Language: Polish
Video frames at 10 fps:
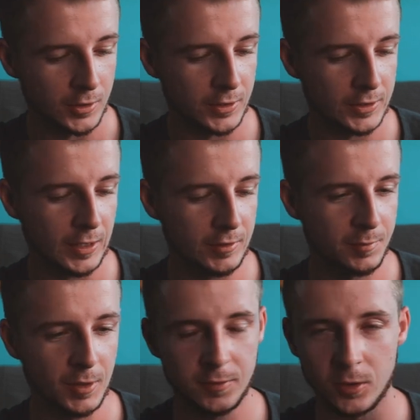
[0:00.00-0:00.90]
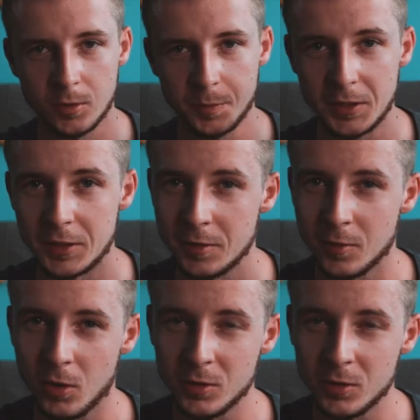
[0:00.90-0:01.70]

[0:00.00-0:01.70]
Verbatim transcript: To jest statyw Manfrotto Pixivo,